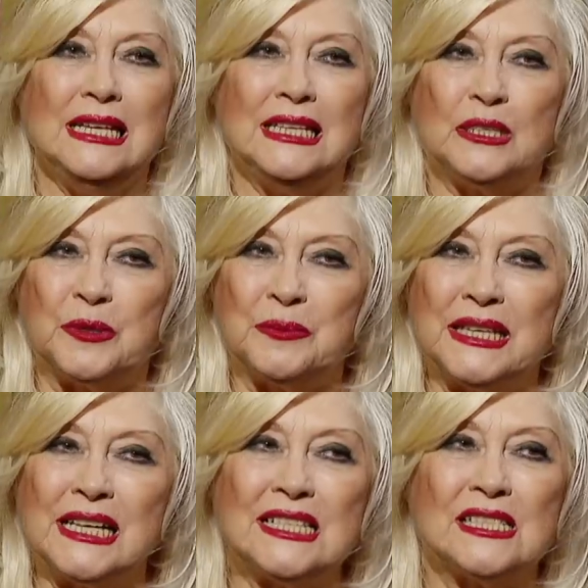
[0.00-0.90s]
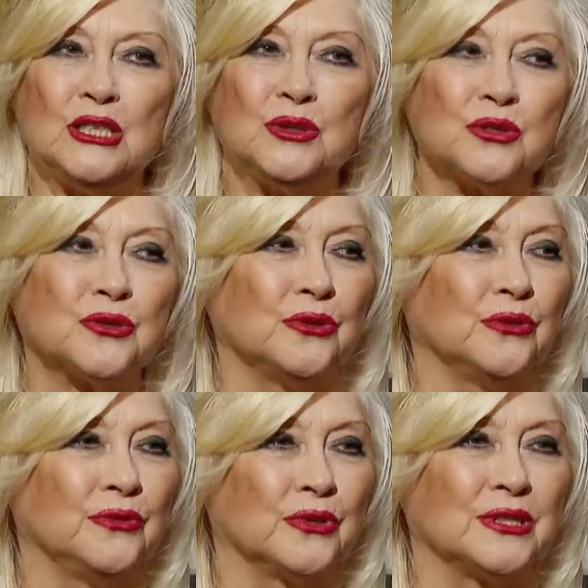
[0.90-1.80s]
это предполагается не то, что
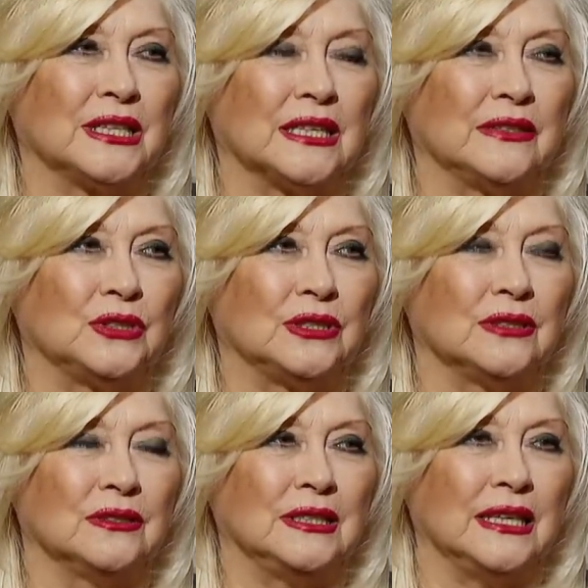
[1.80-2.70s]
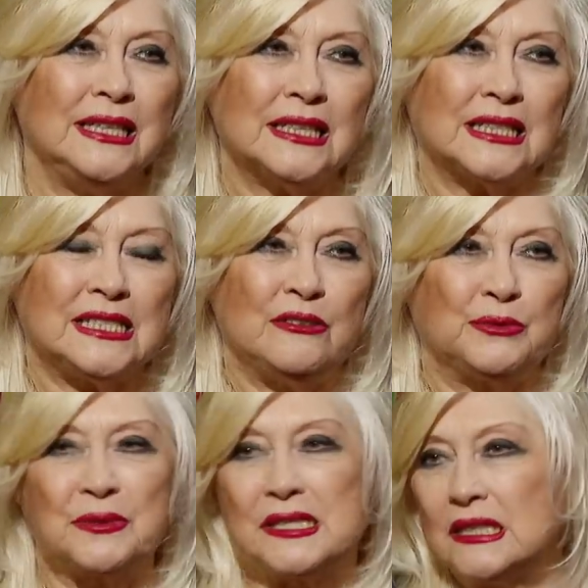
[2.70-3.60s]
вроде как вот э, я некрасивая,
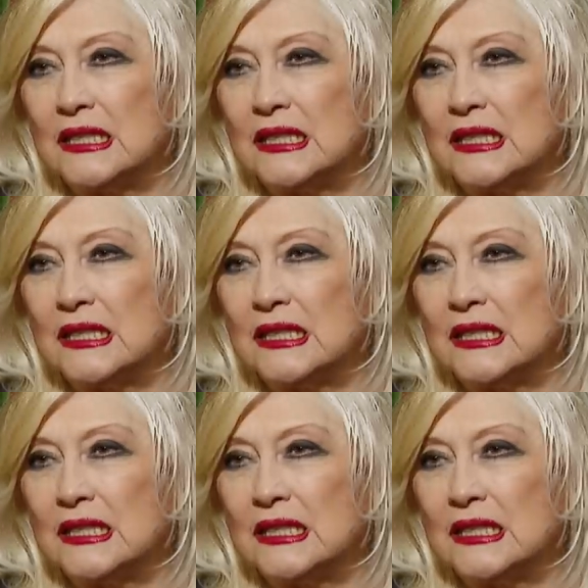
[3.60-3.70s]
потом стала